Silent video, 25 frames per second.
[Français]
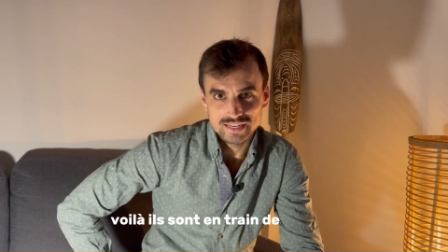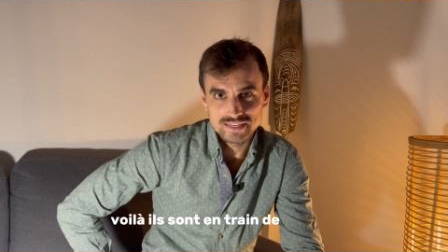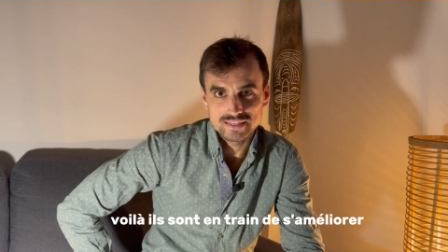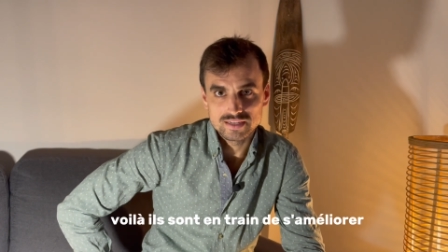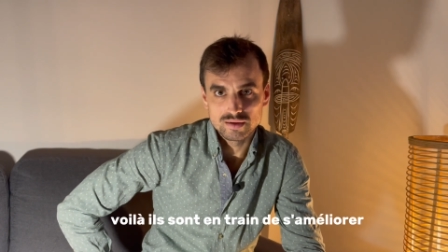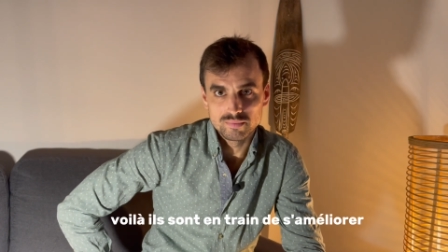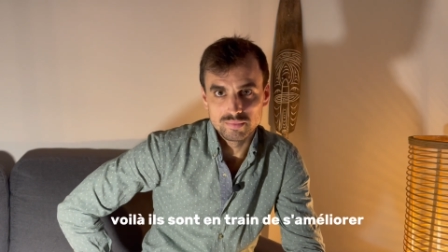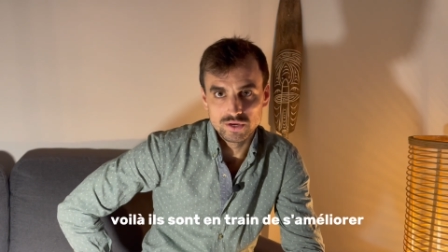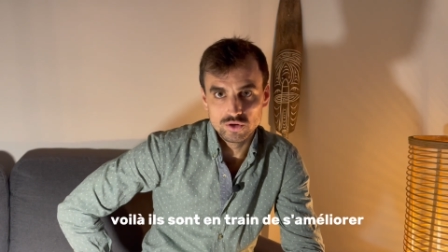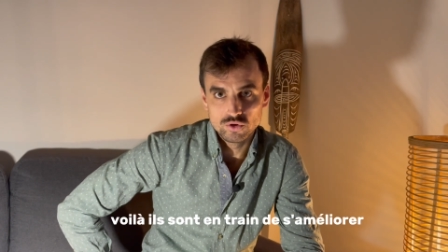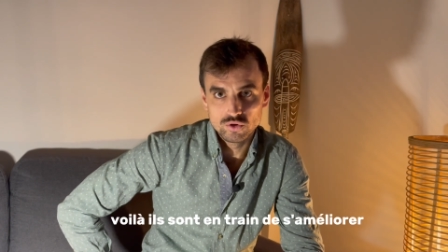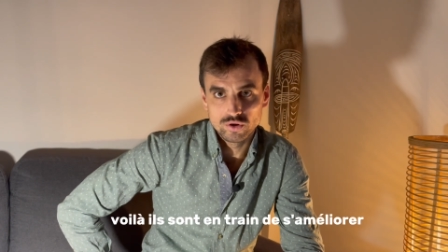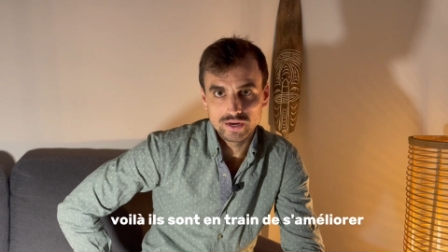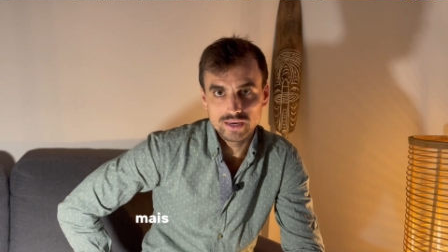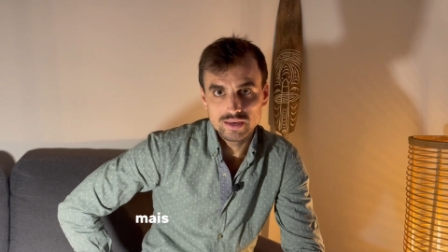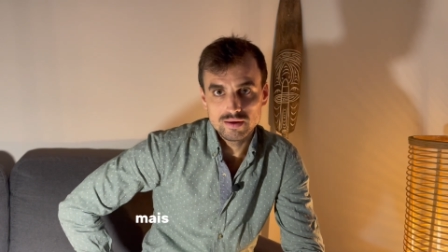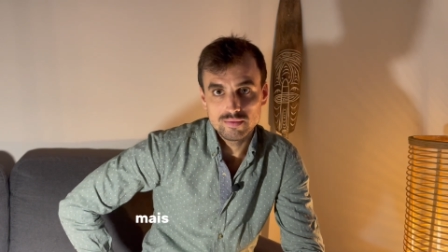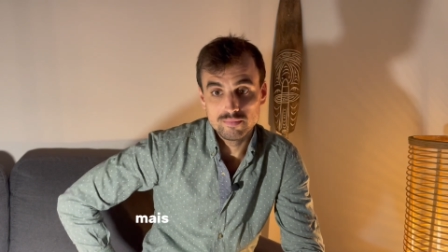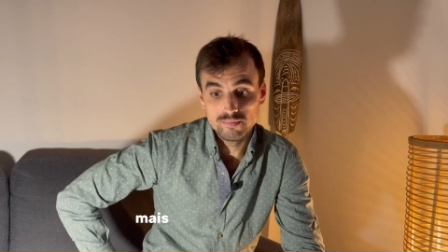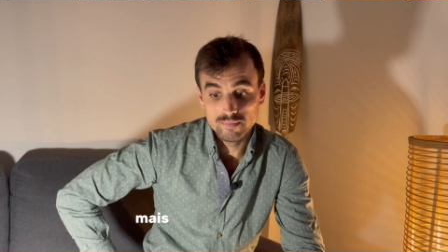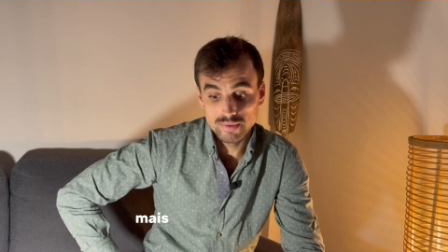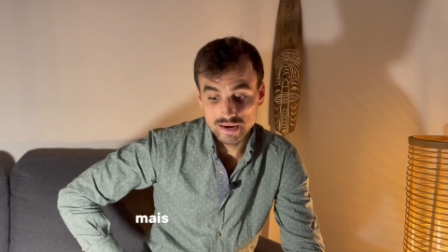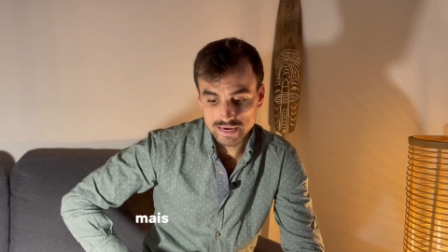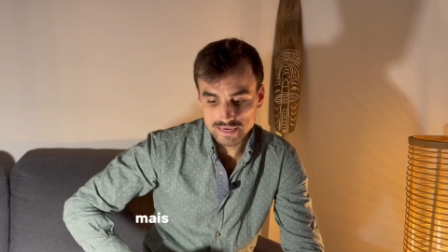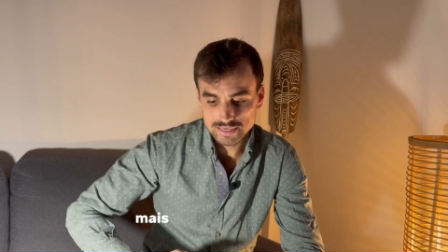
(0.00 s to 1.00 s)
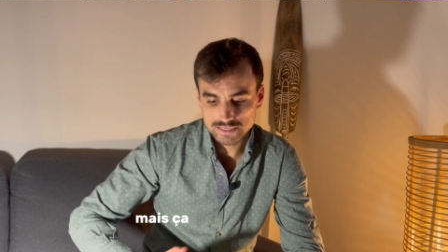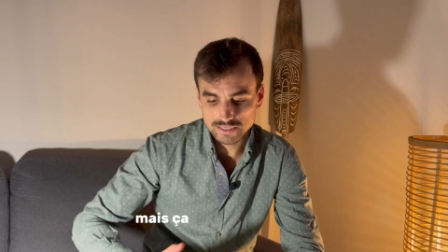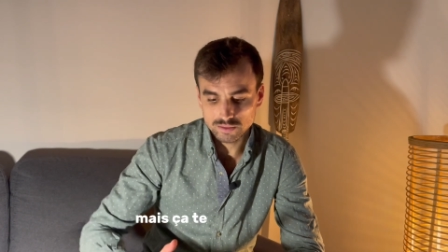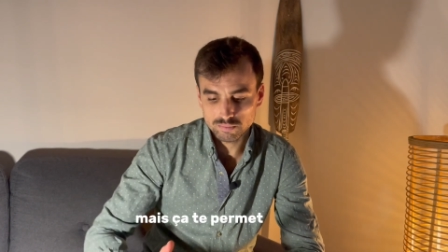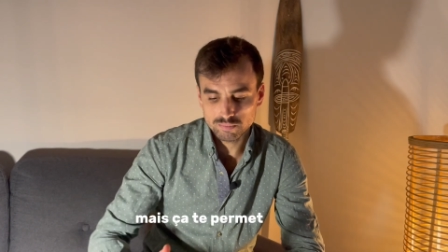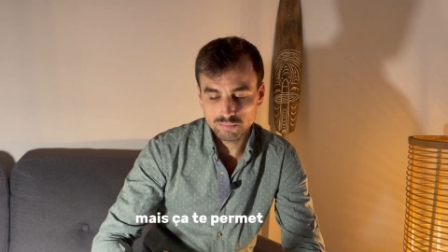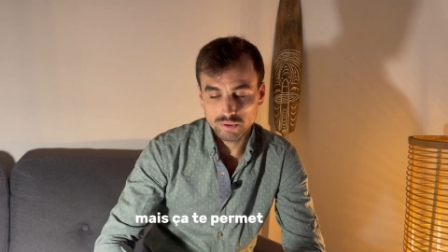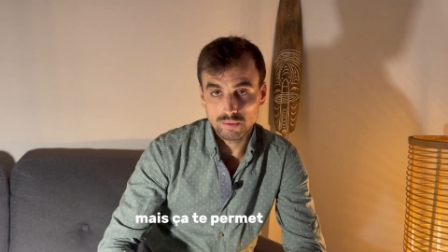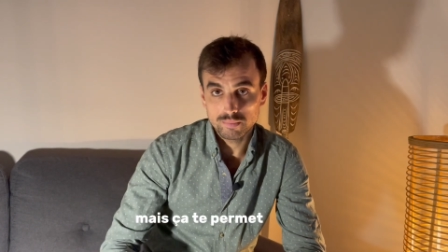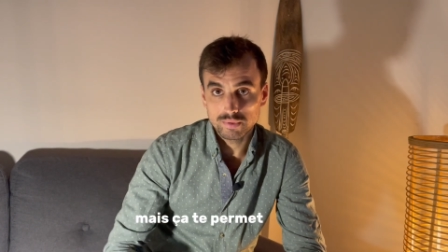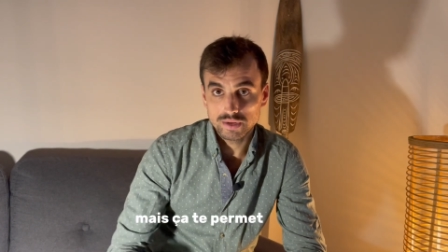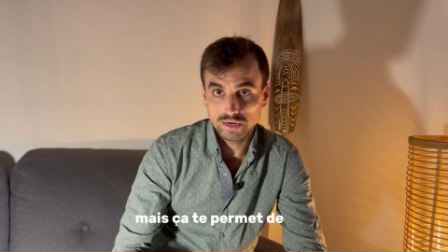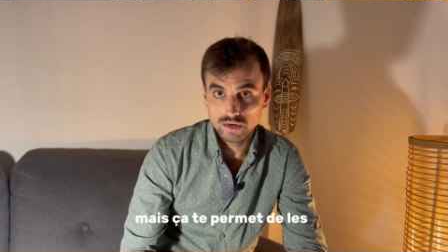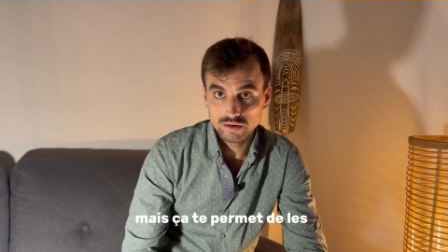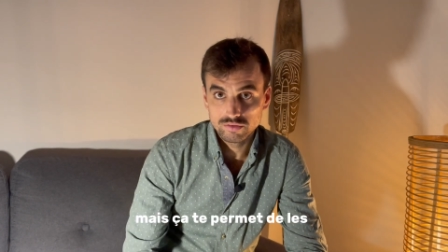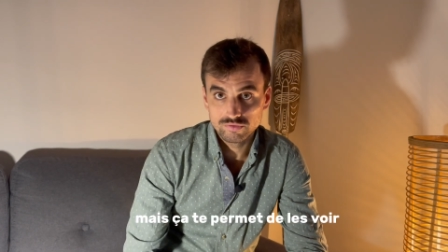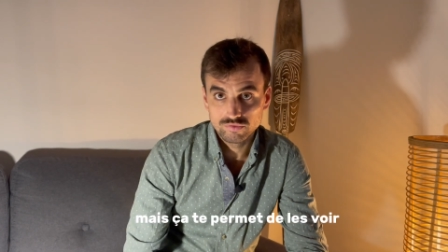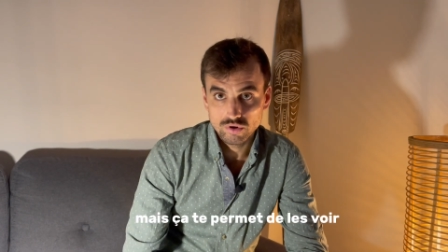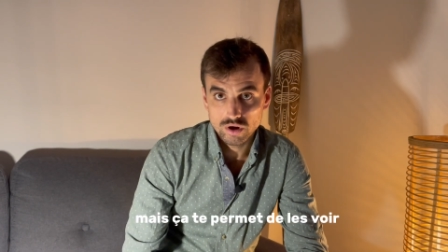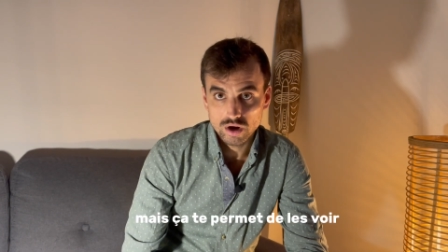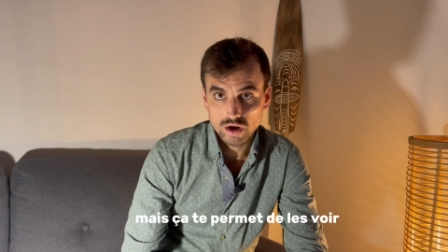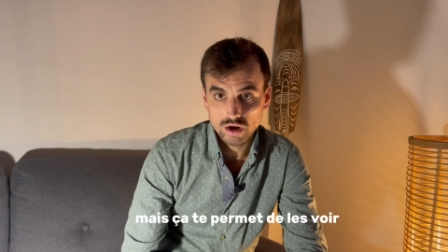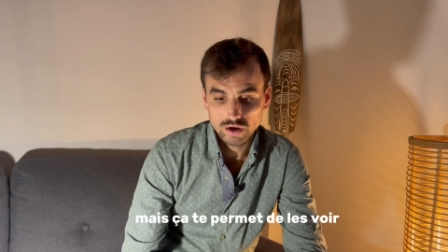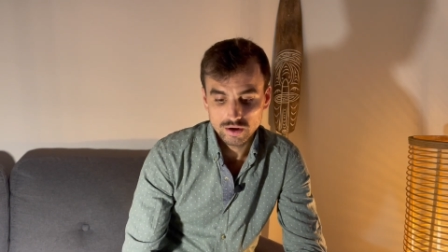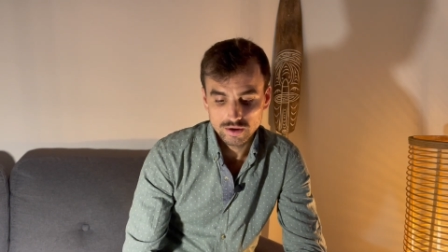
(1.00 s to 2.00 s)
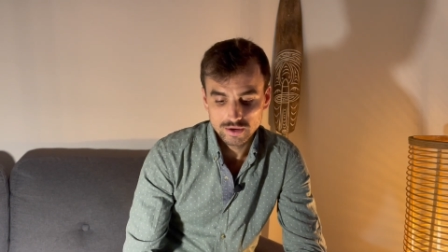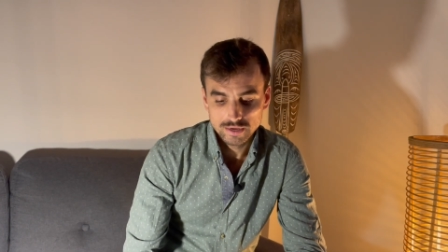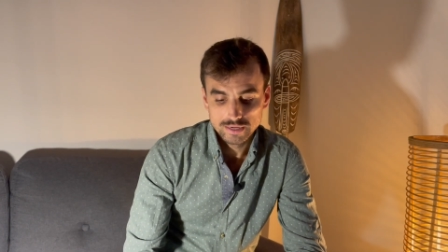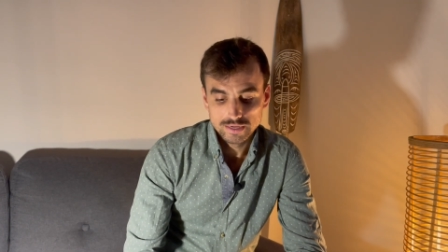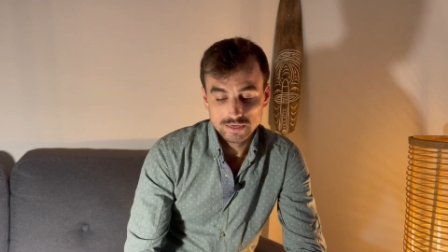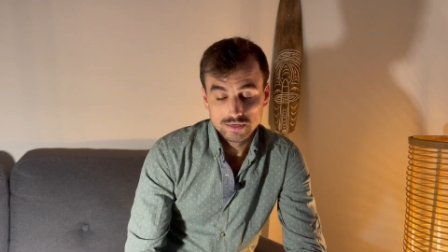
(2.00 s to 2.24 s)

de s'améliorer, mais ça te permet de les voir.